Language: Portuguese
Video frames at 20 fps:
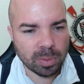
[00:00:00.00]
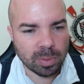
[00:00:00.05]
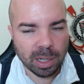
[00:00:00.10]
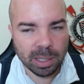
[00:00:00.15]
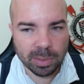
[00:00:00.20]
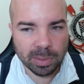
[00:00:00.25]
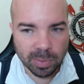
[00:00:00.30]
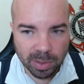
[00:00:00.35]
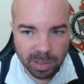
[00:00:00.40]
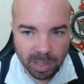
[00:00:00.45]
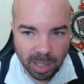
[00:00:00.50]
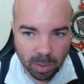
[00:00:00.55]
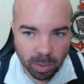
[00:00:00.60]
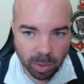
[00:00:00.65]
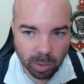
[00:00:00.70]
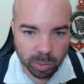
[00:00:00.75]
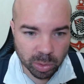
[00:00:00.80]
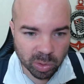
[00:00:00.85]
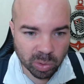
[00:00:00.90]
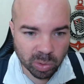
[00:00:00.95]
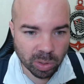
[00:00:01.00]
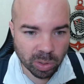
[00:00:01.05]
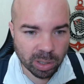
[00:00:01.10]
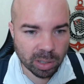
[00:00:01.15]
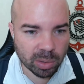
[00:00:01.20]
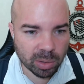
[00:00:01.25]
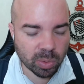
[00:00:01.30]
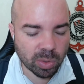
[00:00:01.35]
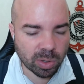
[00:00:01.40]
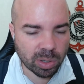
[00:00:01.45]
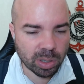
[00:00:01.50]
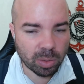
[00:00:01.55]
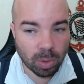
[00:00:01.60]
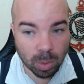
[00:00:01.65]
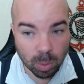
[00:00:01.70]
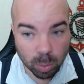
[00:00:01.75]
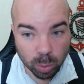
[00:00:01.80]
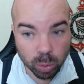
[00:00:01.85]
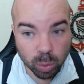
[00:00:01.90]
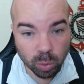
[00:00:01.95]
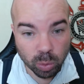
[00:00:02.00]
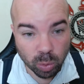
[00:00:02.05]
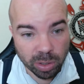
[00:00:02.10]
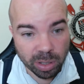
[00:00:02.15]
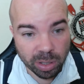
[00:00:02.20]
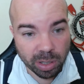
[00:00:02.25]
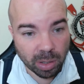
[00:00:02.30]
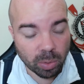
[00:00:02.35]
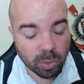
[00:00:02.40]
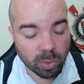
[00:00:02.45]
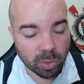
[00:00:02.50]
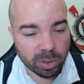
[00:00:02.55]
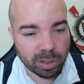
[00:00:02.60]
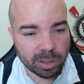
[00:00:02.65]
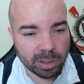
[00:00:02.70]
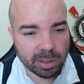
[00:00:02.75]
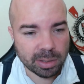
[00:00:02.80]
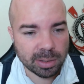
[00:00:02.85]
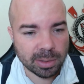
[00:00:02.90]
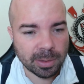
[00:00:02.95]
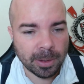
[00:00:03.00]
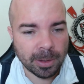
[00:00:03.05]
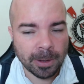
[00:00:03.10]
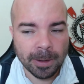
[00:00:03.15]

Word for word: Eles fizeram uma auditoria no Corinthians, uma consultoria ao Corinthians.